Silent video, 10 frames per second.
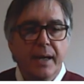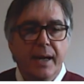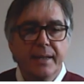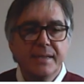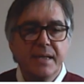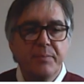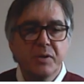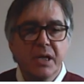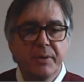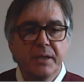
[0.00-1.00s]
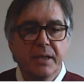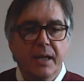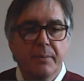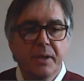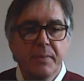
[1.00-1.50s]
Ad esempio se aprite
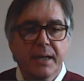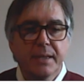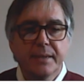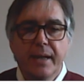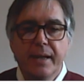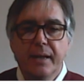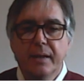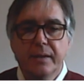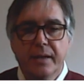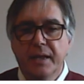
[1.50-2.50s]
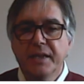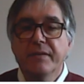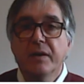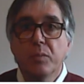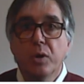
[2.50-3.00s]
la prima cartella
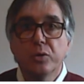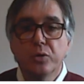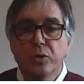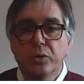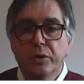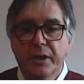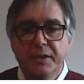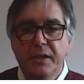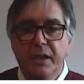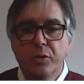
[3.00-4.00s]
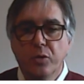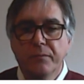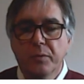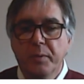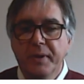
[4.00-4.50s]
relativa al moto rettilineo
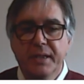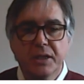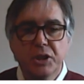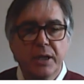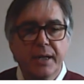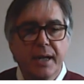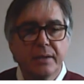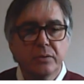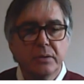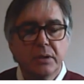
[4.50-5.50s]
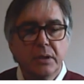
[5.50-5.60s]
uniformemente accelerato